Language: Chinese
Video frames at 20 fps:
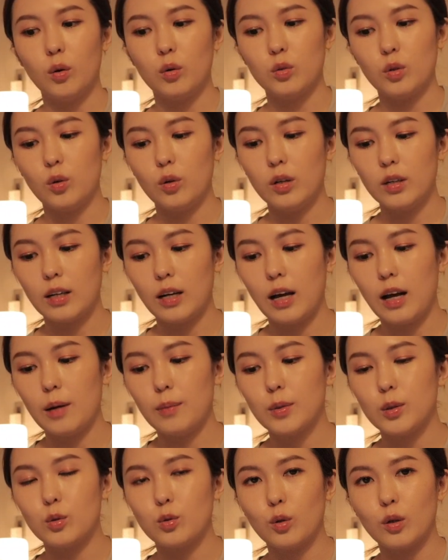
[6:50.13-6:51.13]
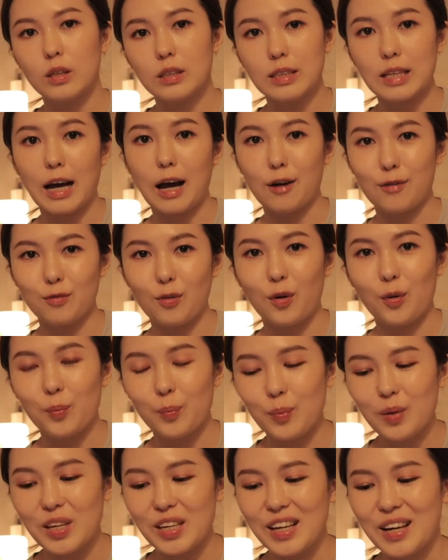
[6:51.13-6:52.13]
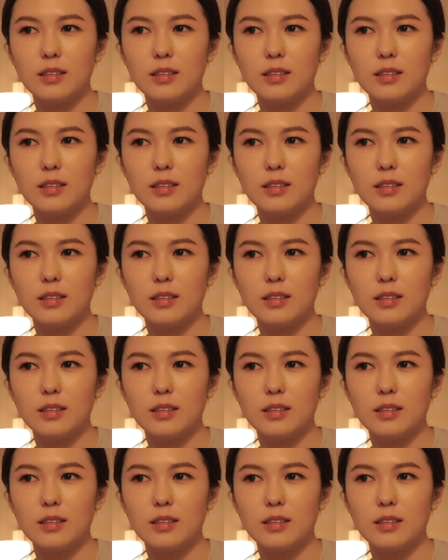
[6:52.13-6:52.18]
我都会跟他们说擦蜂蜜。